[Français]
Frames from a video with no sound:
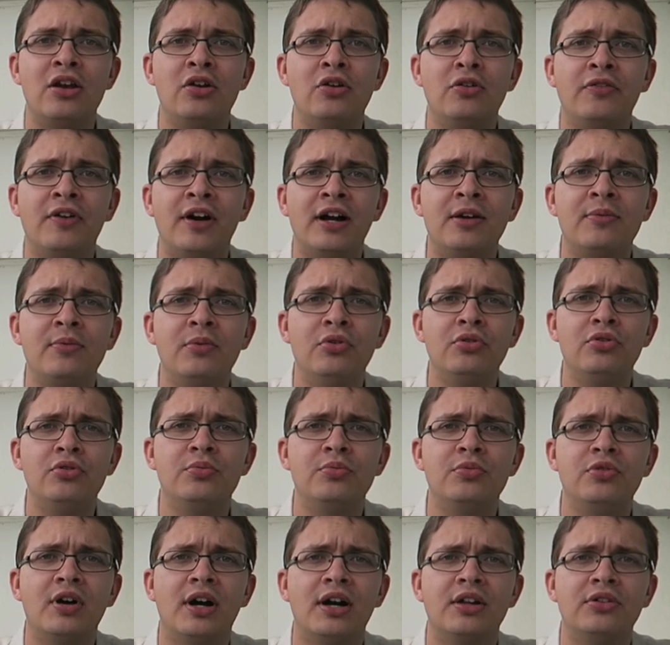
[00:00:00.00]
Le fragment du
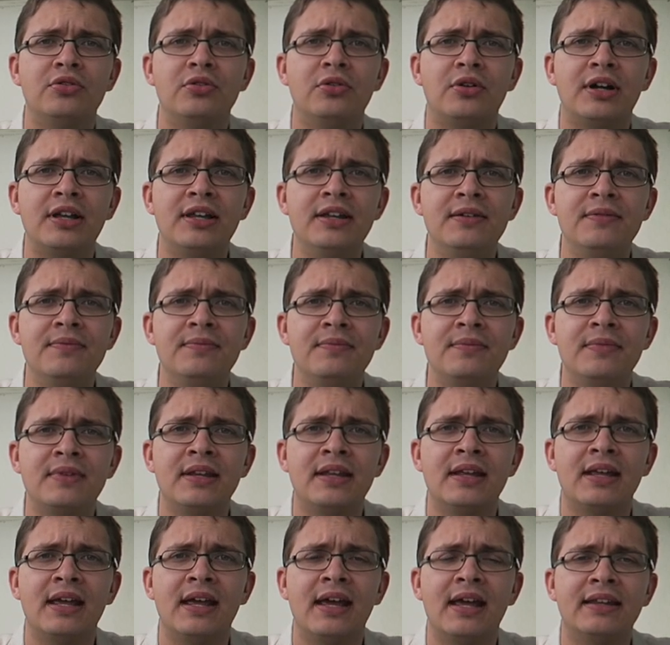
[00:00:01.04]
Muratori
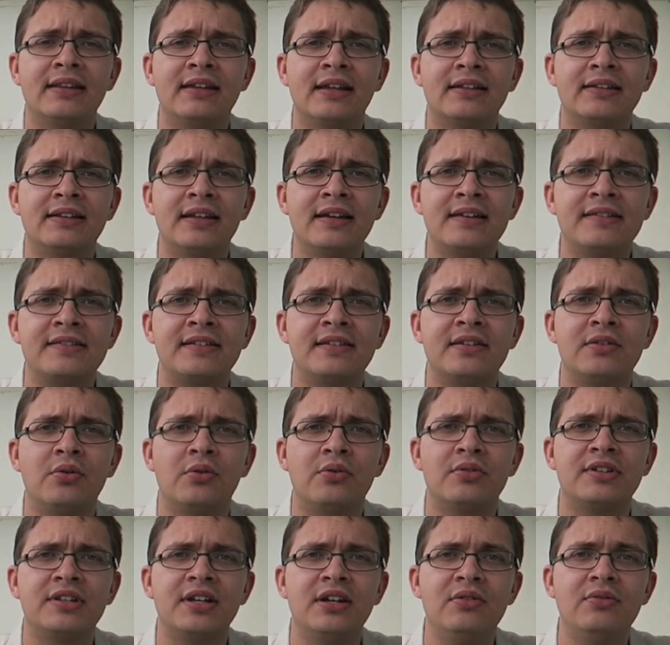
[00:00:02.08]
est un texte qui
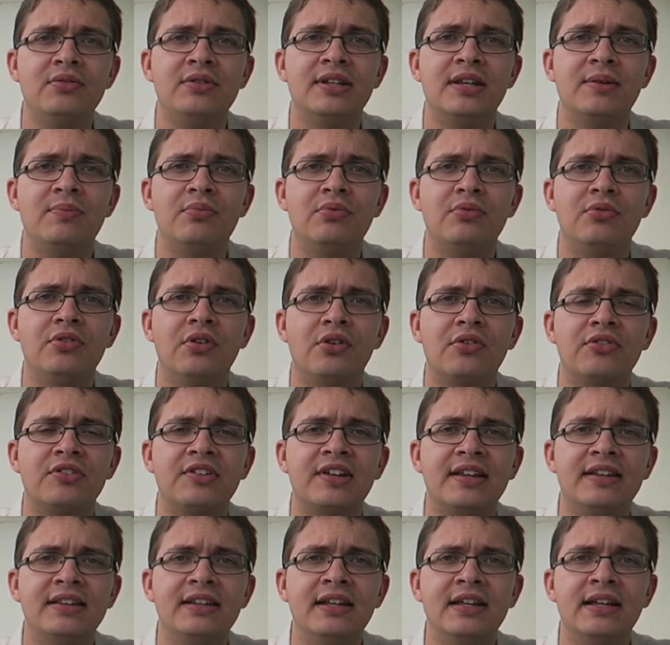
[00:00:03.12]
contient une des plus
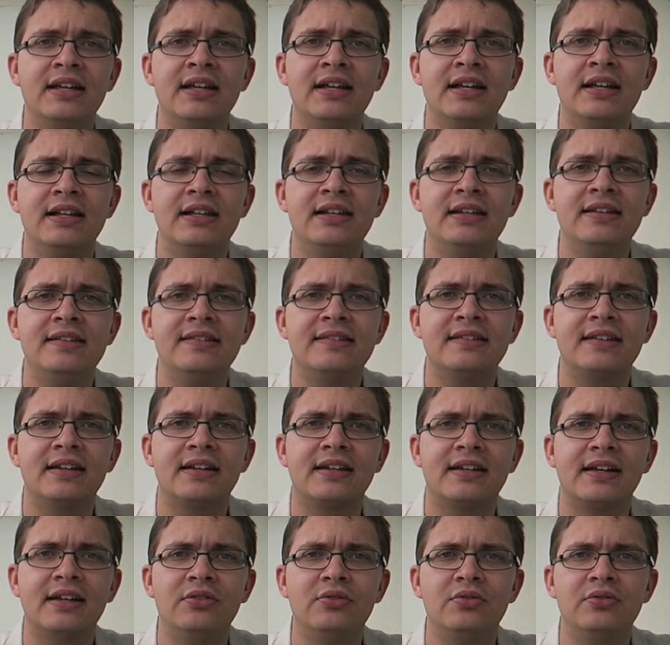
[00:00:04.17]
anciennes listes
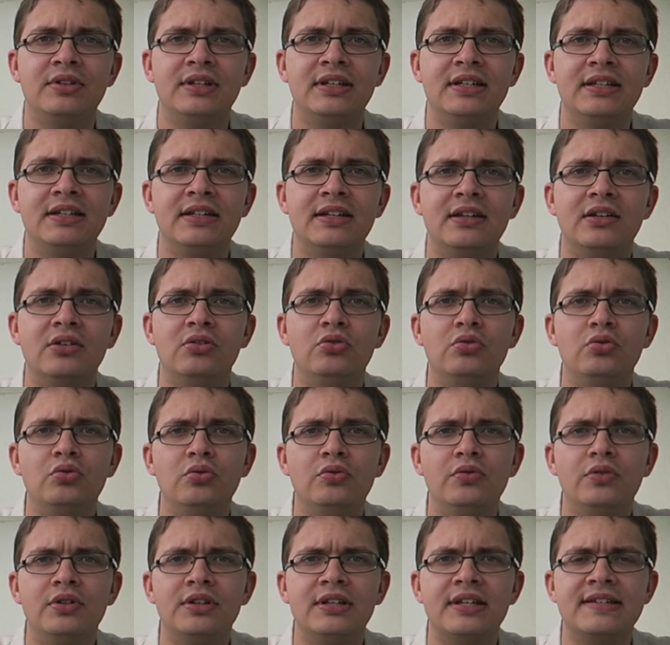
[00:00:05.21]
canoniques du
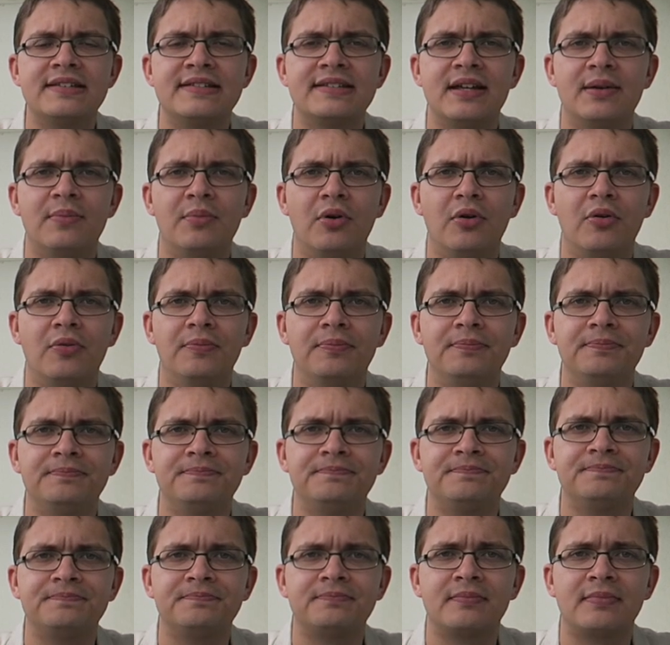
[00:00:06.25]
Nouveau Testament.
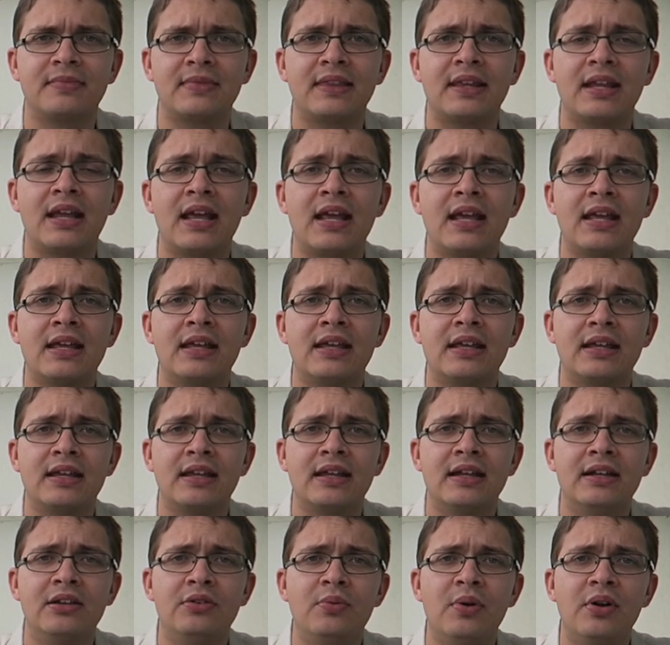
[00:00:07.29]

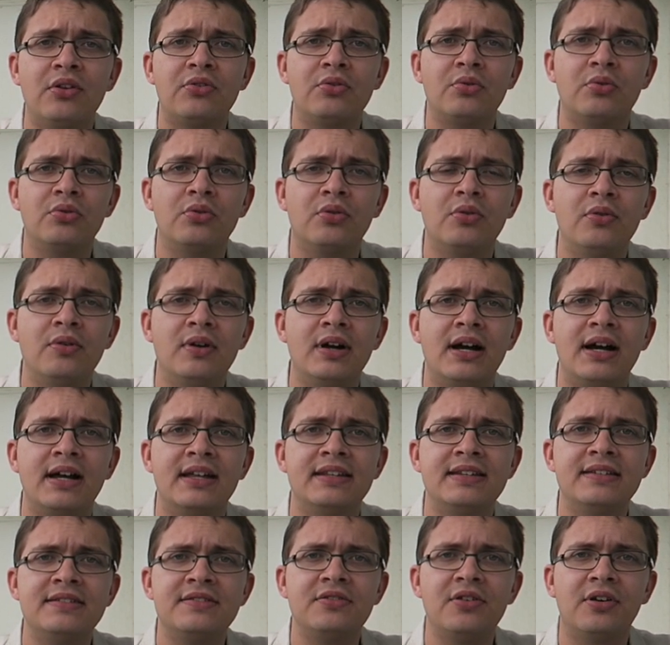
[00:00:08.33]
Il doit son nom à
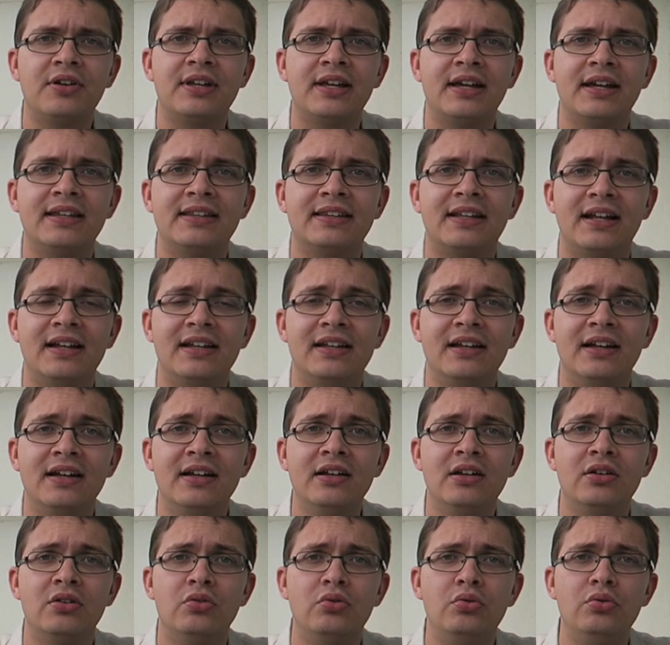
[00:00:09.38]
un historien
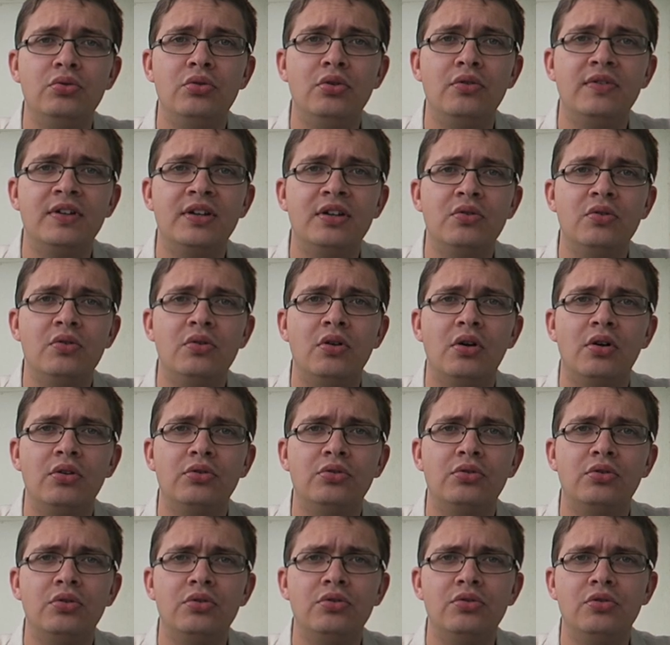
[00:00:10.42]
italien, Ludovico
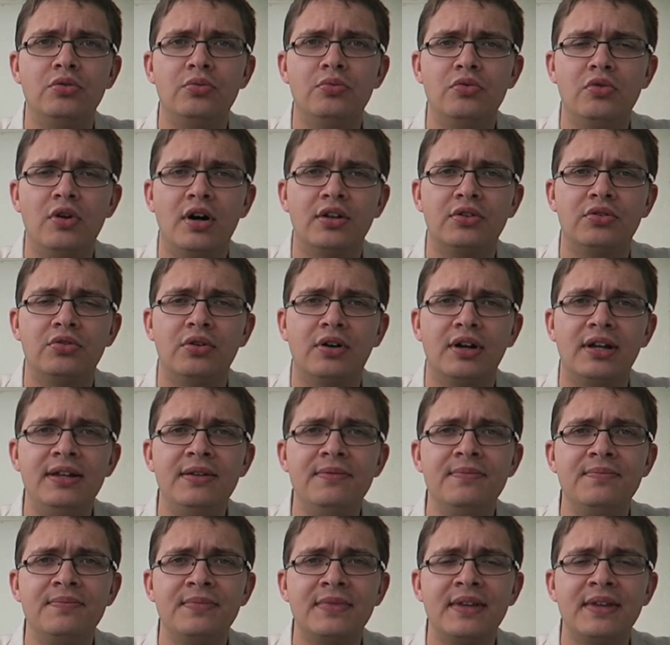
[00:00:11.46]
Antonio Muratori,